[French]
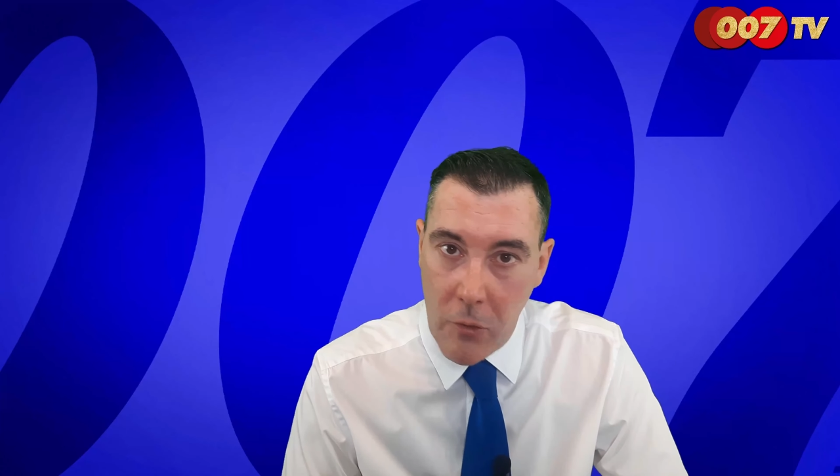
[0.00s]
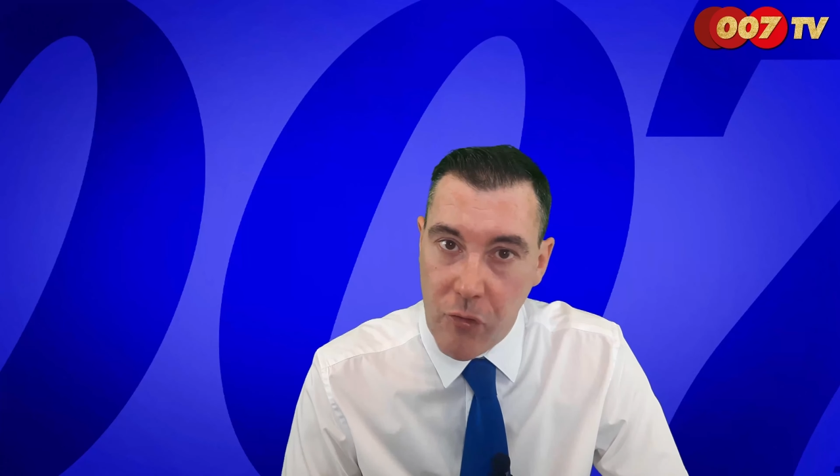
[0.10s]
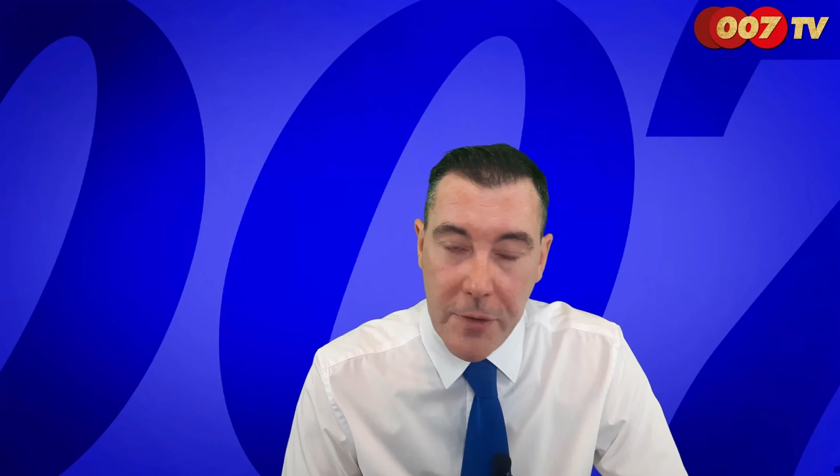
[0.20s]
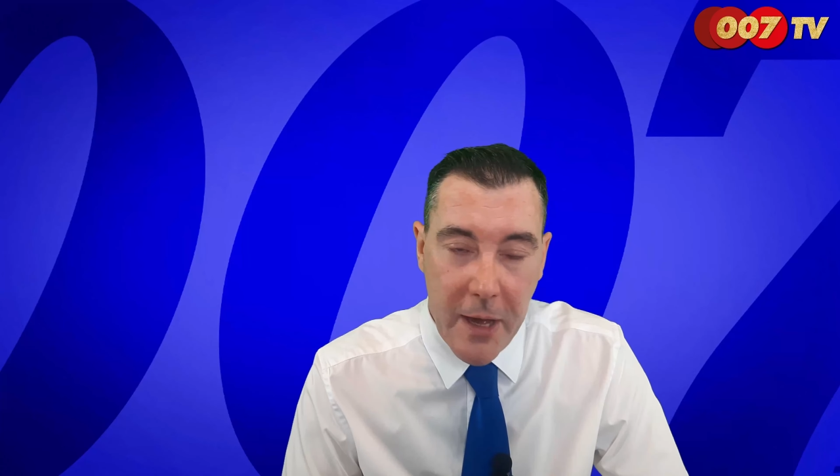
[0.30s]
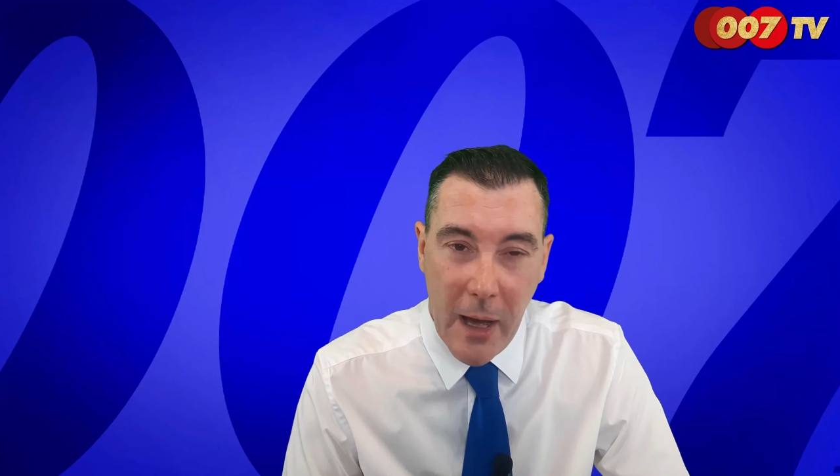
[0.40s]

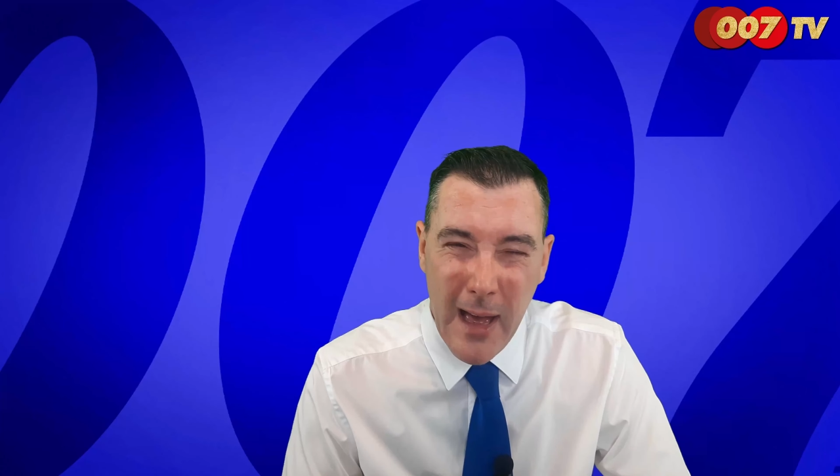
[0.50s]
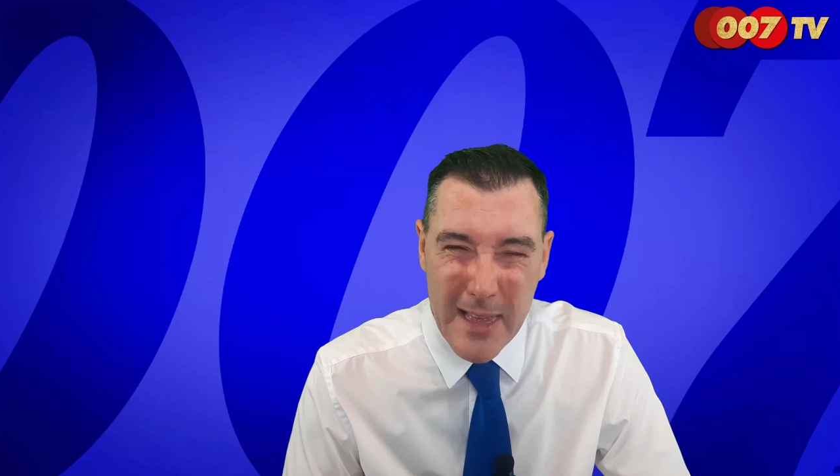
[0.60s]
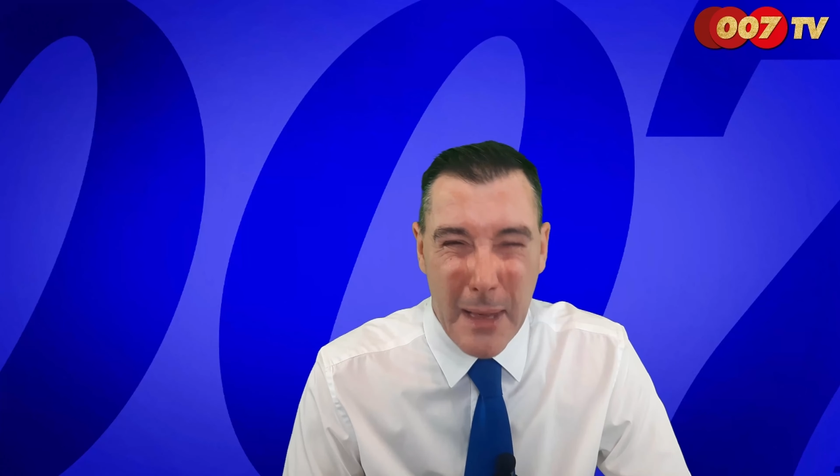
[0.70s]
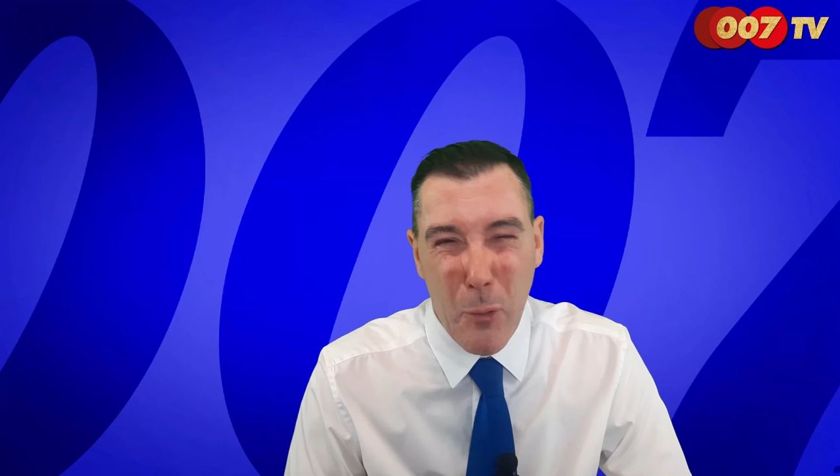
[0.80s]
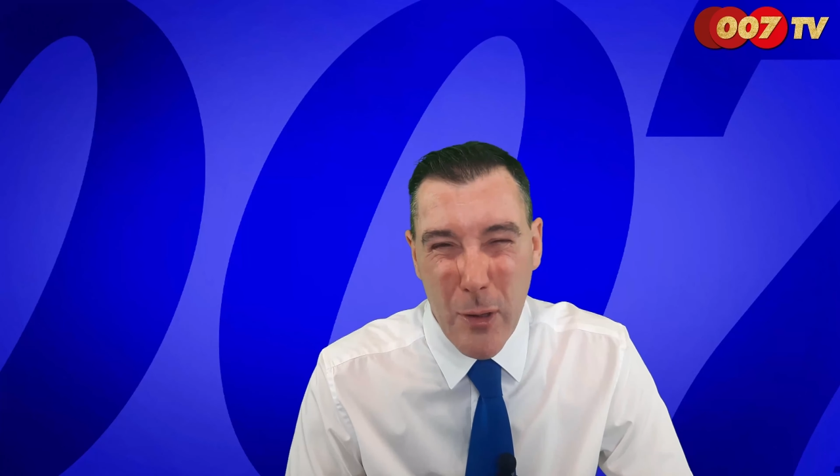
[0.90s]
Je veux dire,
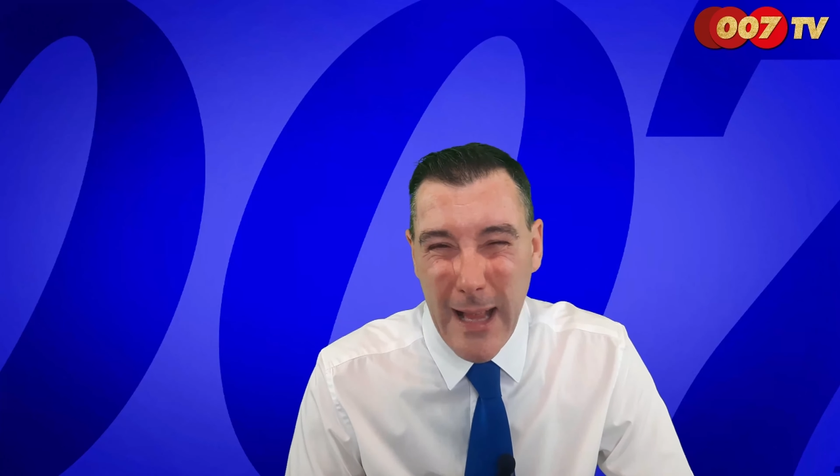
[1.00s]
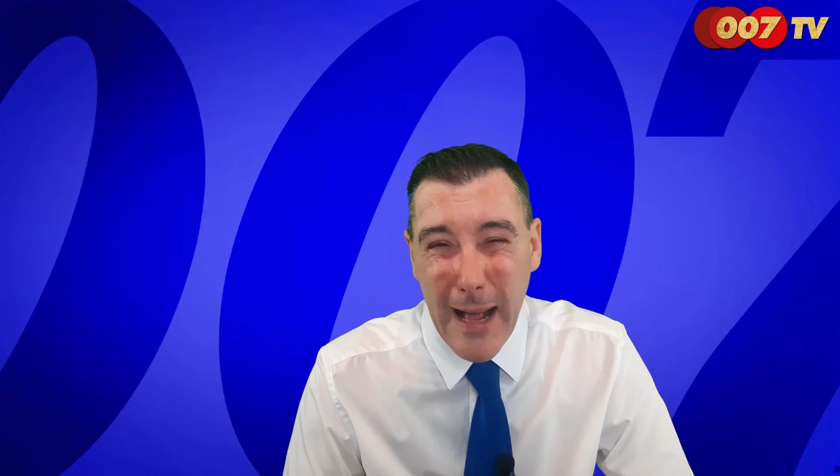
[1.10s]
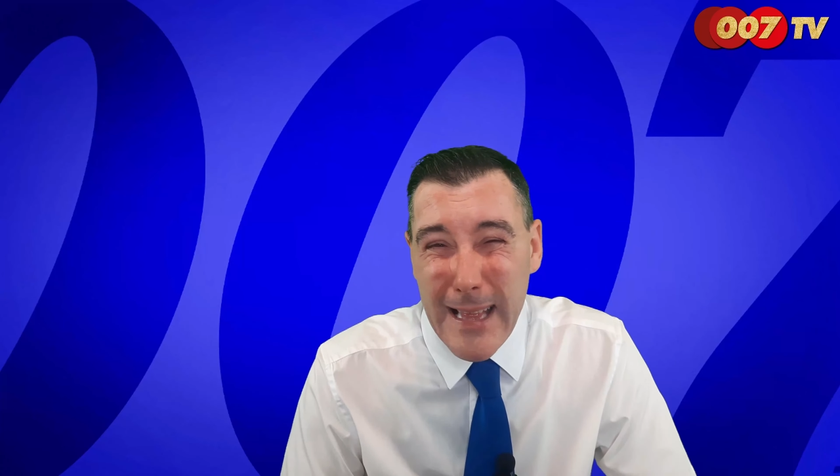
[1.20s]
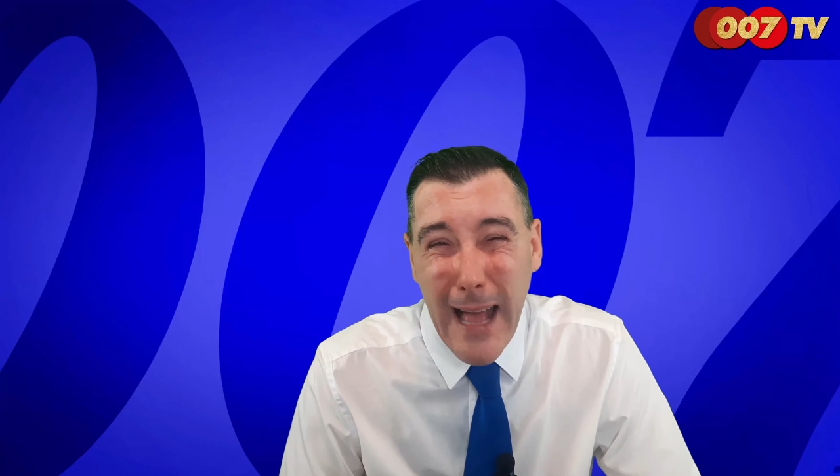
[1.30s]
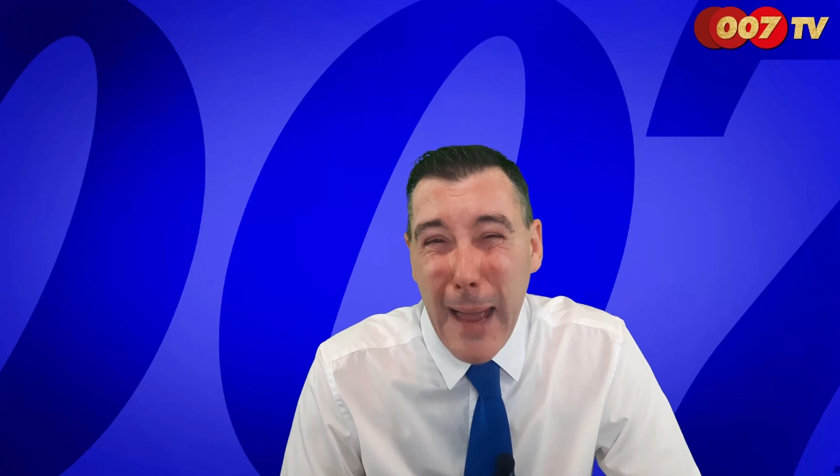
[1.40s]
ça me,
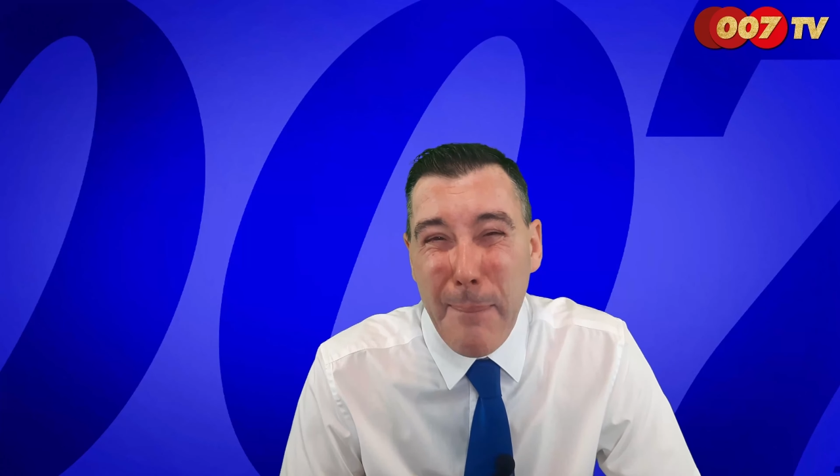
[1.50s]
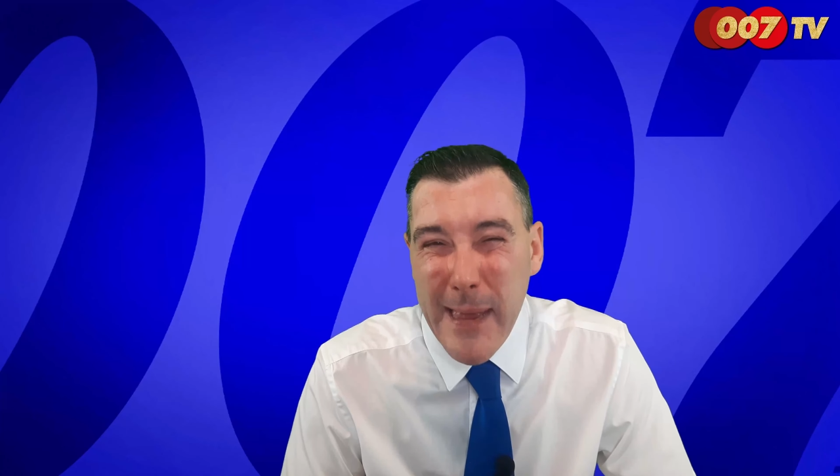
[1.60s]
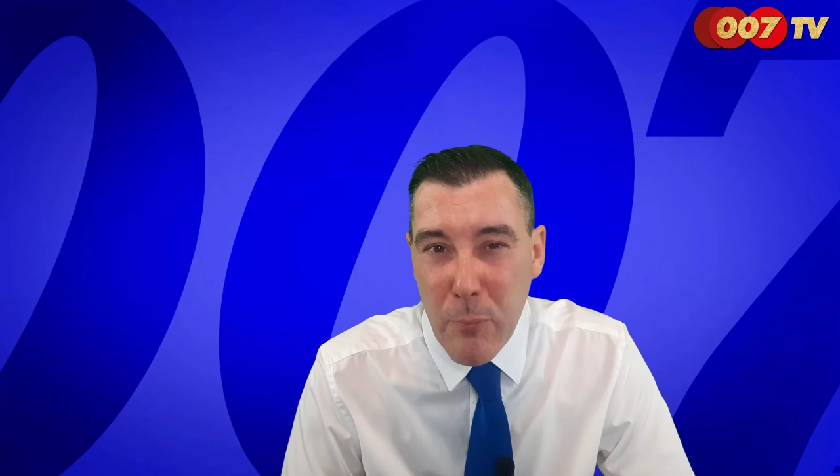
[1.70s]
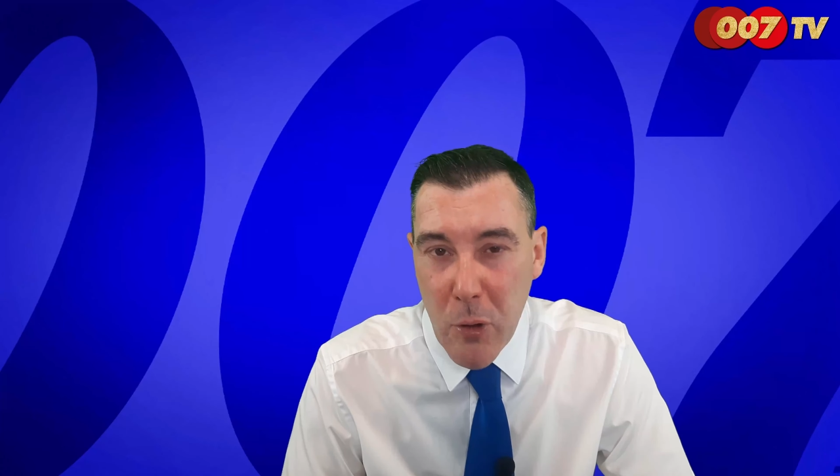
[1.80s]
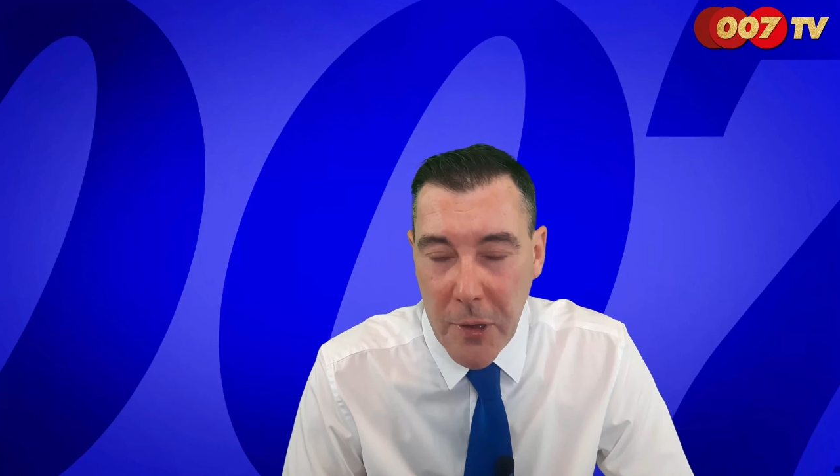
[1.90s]
la,
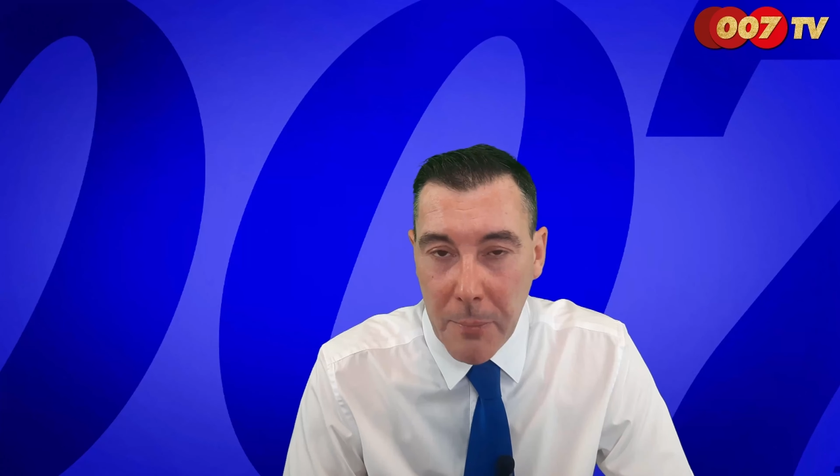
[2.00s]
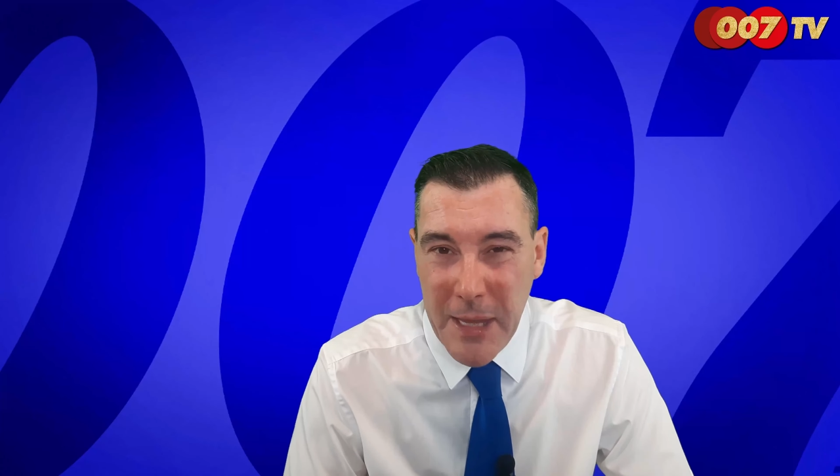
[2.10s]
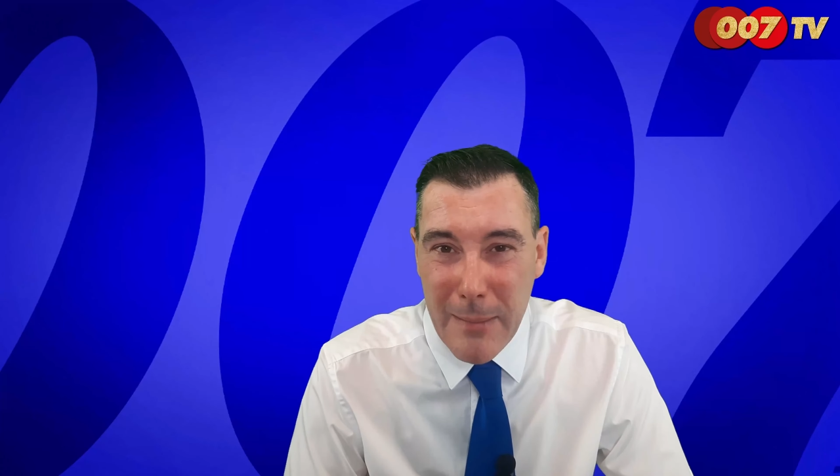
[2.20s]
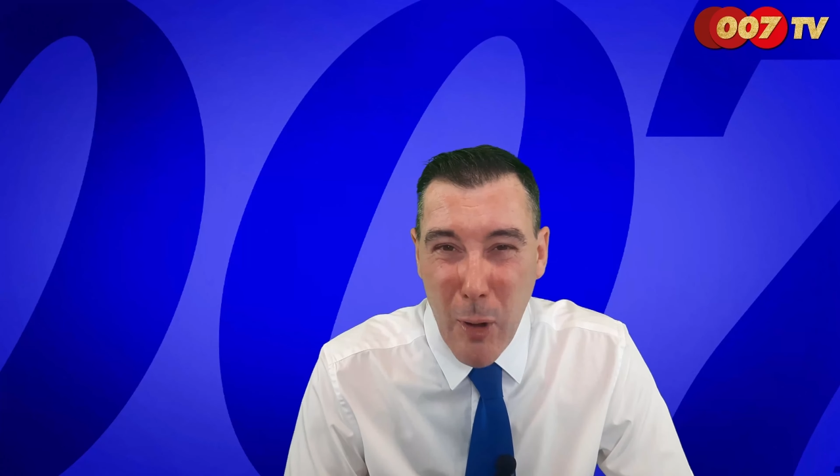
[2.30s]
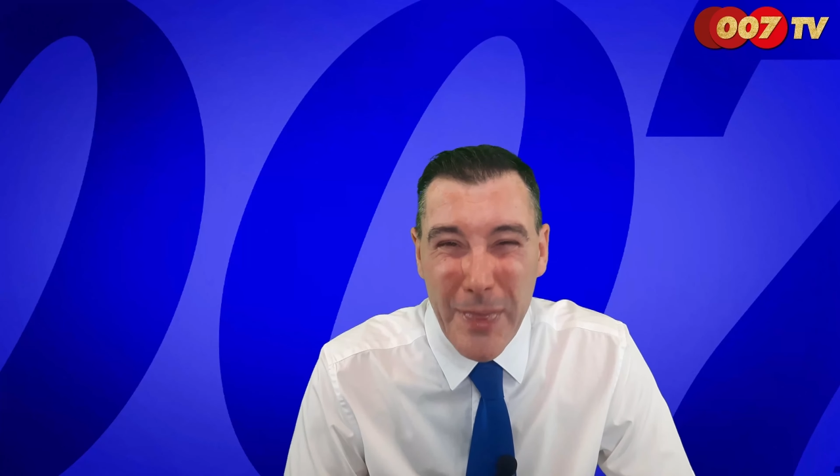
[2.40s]
réplique me
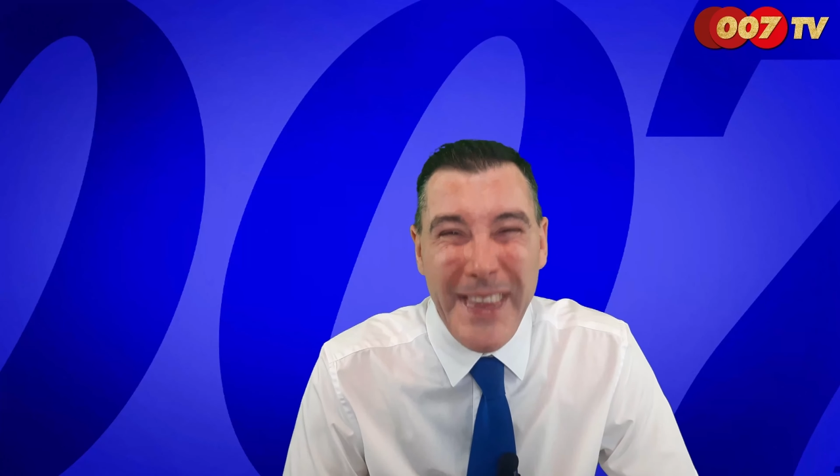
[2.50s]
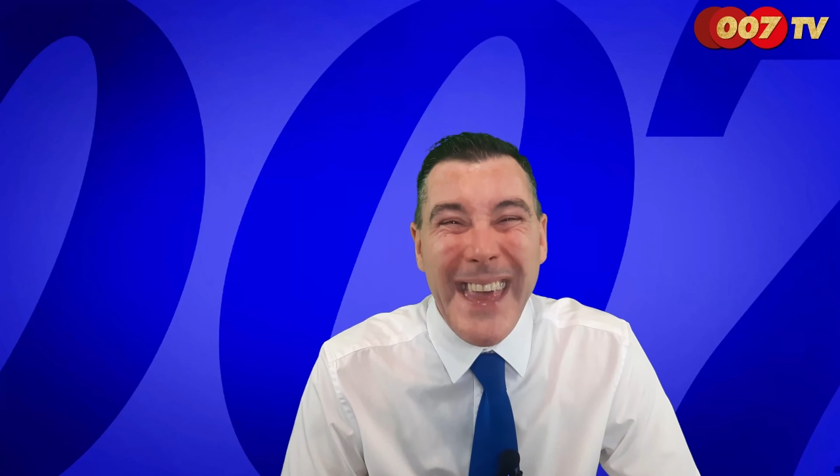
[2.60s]
semble tellement